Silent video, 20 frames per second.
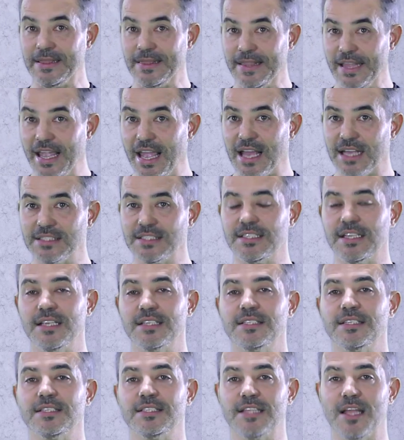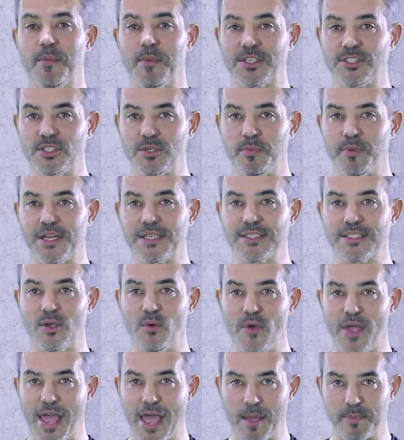DSI Sistemas de
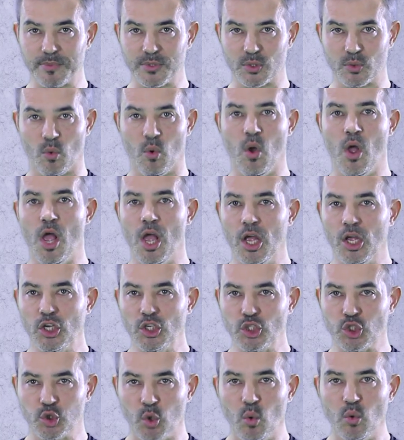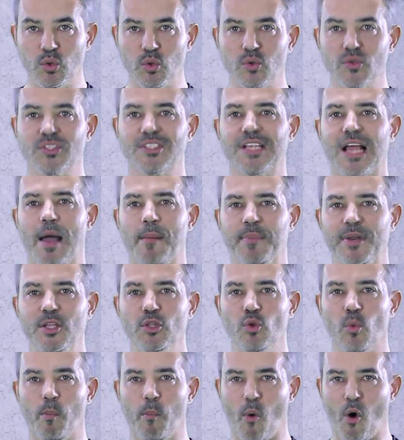Impressão e Epson, juntos
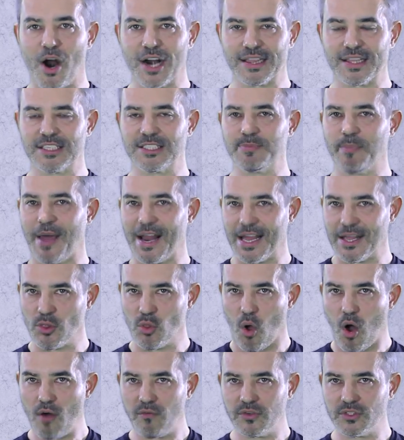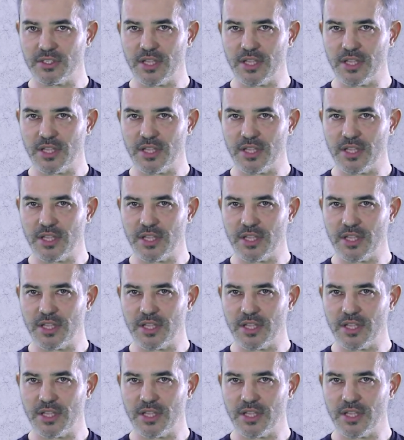abrindo portas para novos